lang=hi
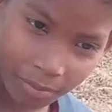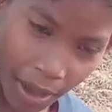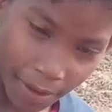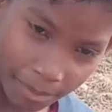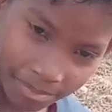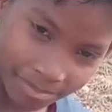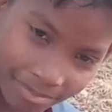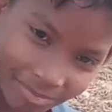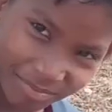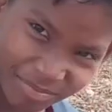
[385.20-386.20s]
फाइव
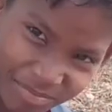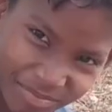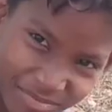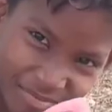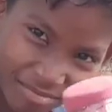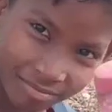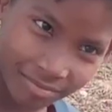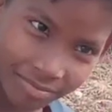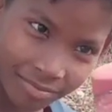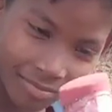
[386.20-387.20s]
कौन
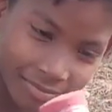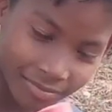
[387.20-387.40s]
स्कूल में